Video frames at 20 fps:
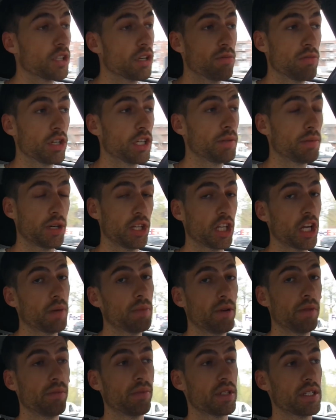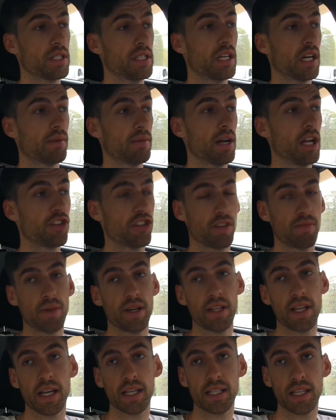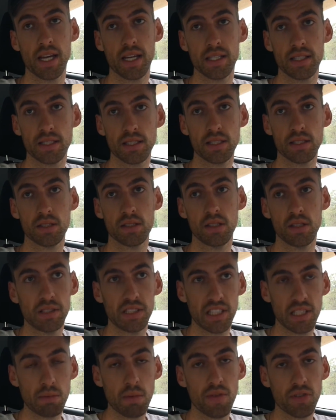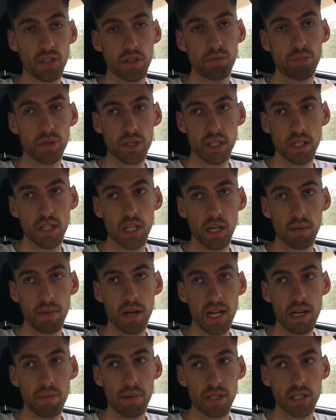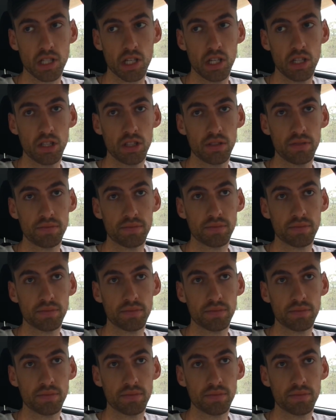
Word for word: Moi qui prendrais pas une poutine normale, je vais demander à la caisse si elle m'a fait une poutine normale parce que là,